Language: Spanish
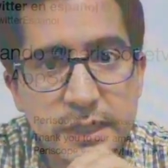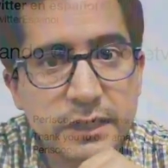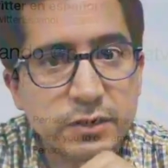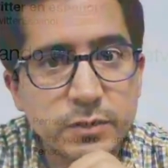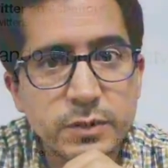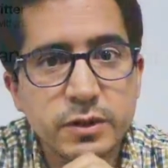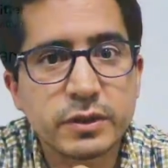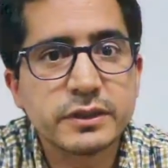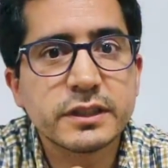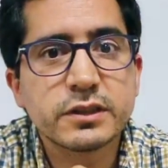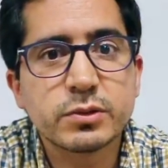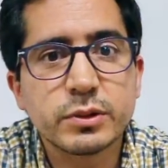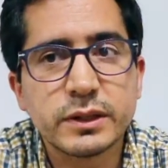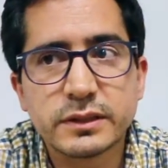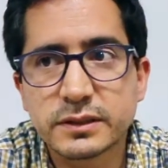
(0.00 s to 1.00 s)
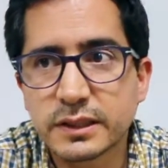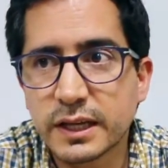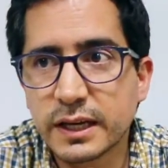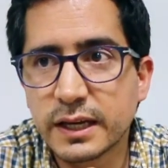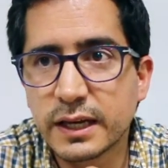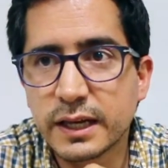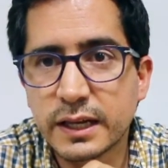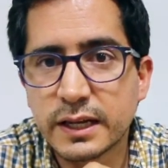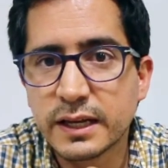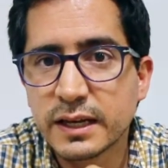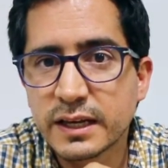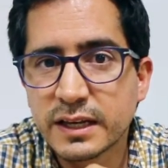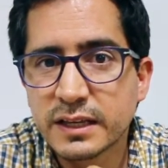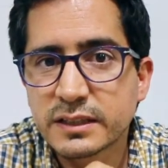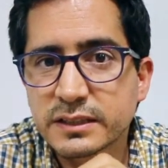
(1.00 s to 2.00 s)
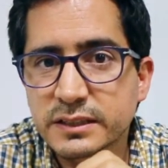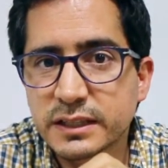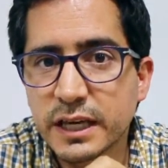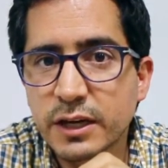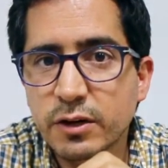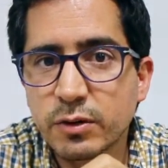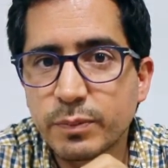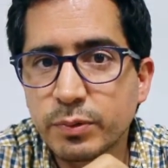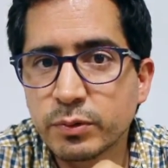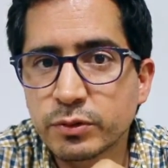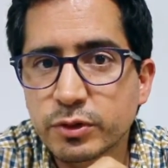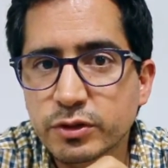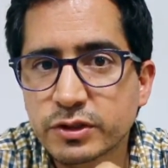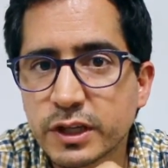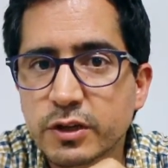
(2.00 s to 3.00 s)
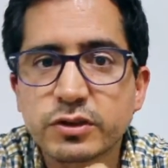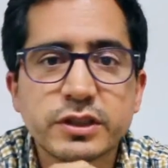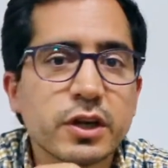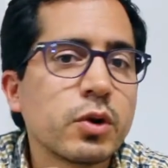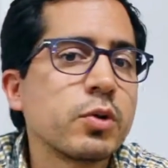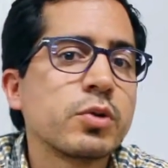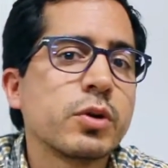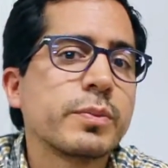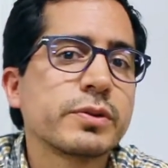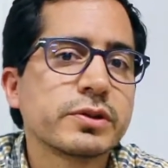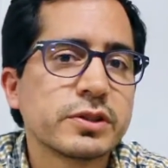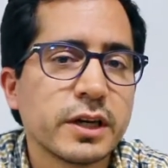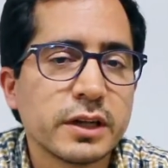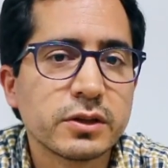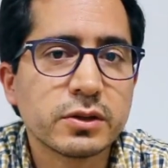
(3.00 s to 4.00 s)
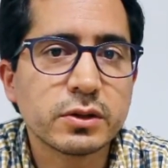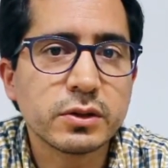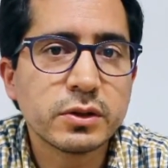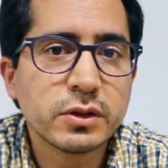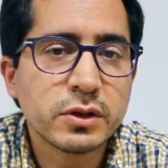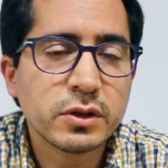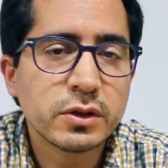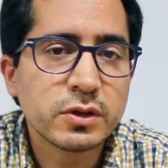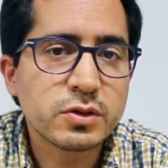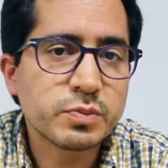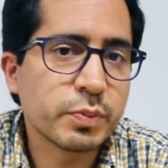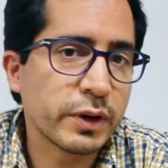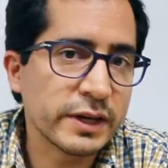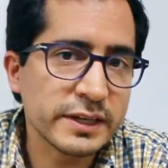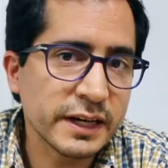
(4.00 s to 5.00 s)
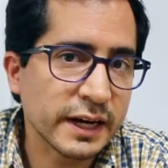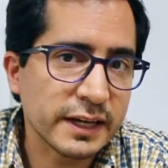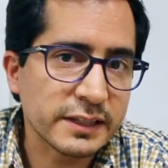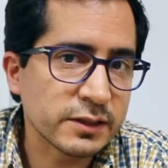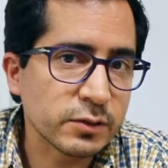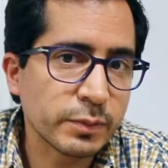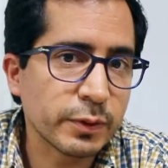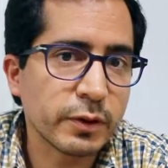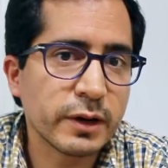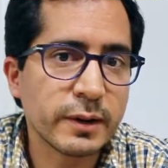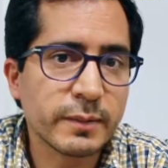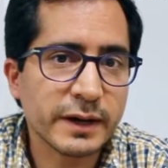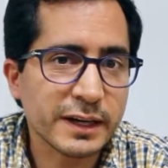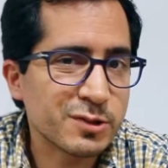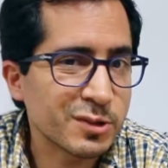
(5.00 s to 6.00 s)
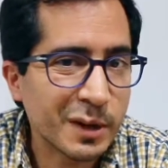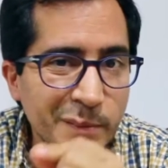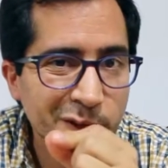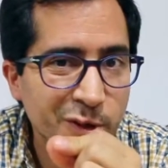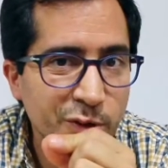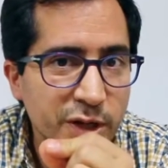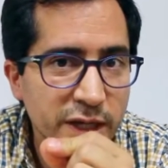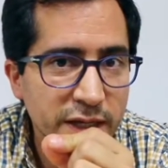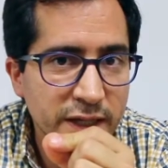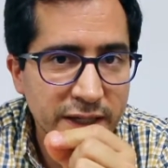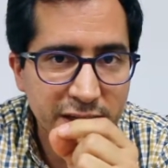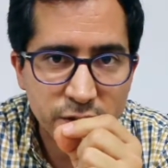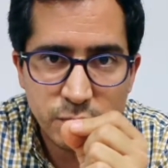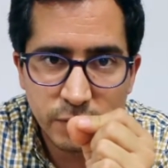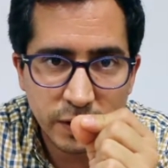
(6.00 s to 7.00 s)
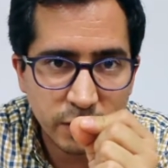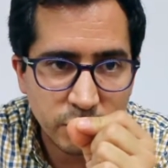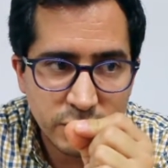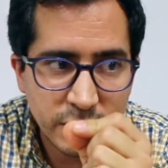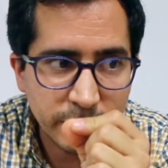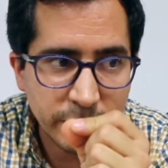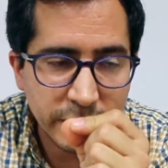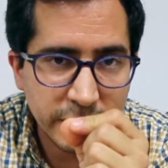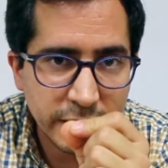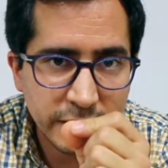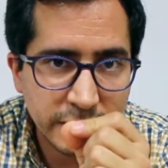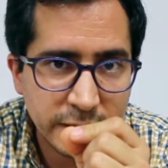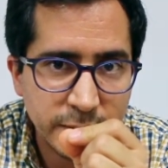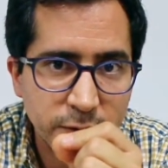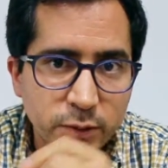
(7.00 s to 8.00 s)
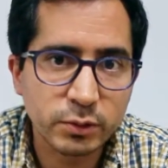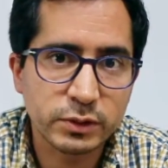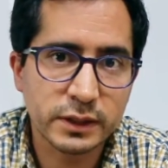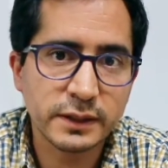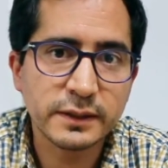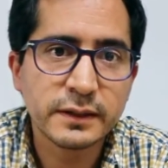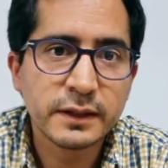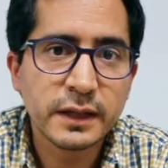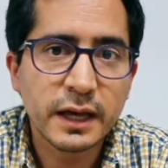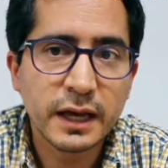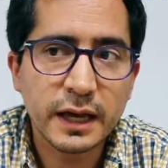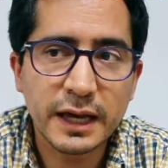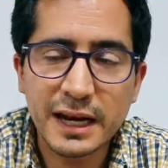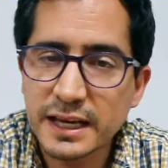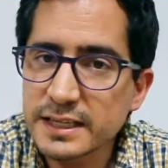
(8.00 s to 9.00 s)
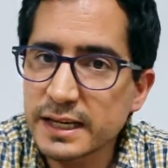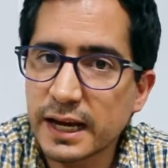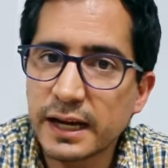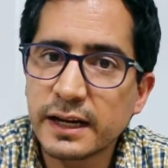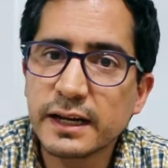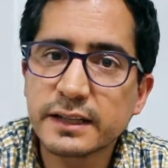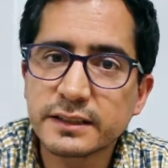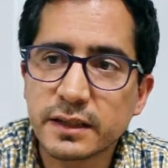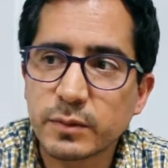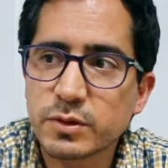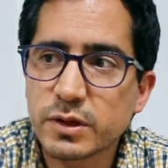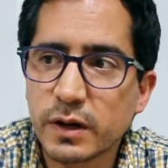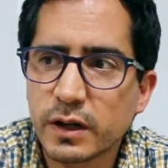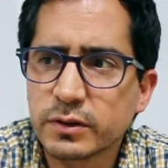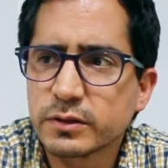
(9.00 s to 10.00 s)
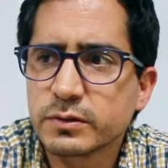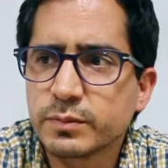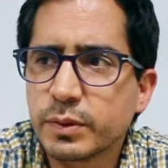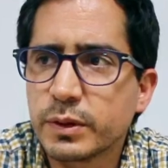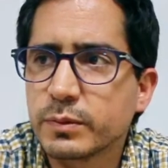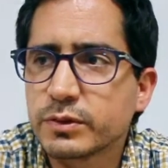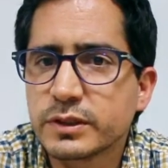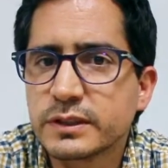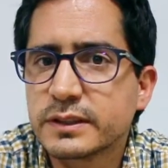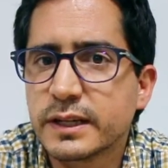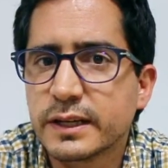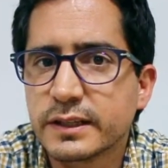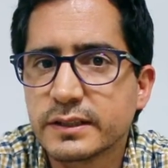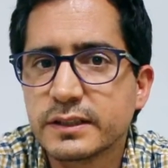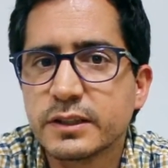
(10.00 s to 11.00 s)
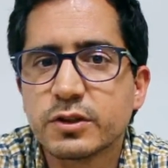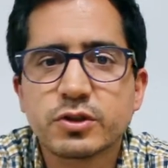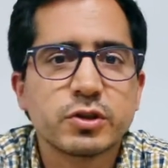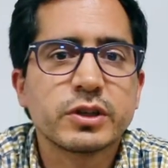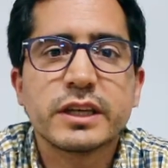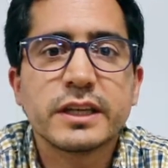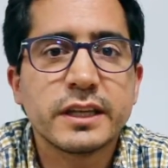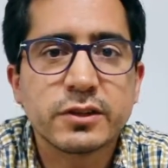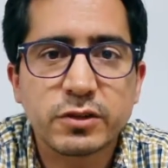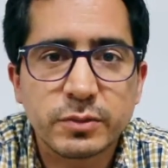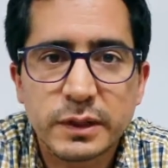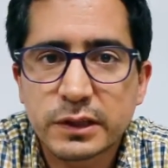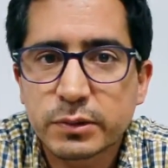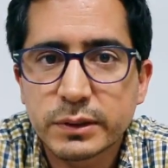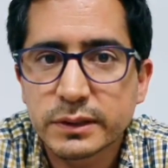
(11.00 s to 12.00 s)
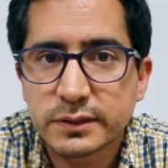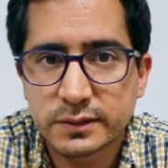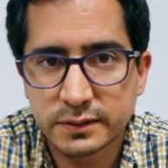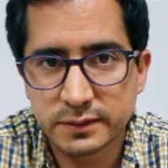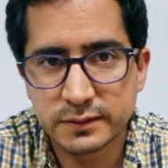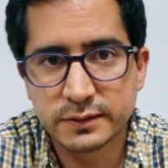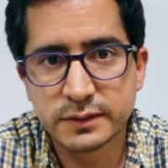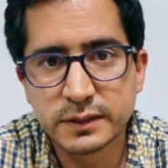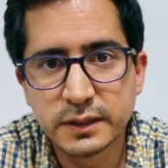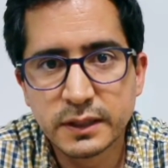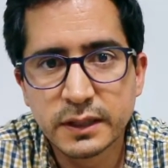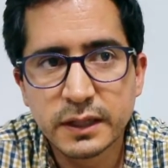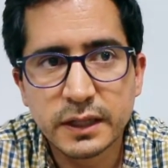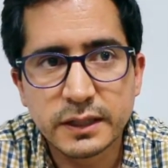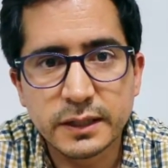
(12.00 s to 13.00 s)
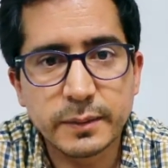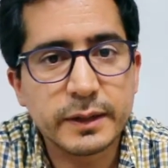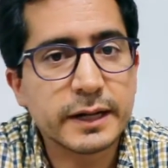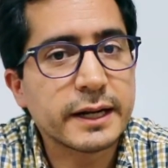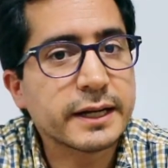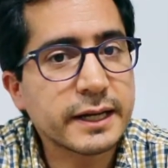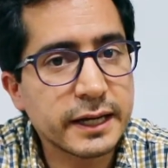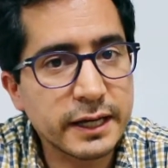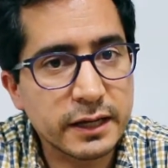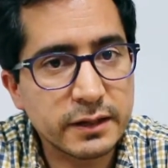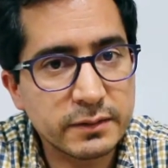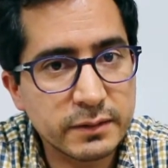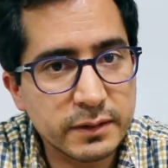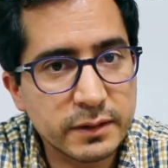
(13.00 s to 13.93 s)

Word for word: 500 millones de tweets, el 0.001% pueden llegar a ser un problema, que es una minoría, que es una cosa diminuta, en la escala en la que estamos hablando podemos estar diciendo que son 500 mil tweets. De manera que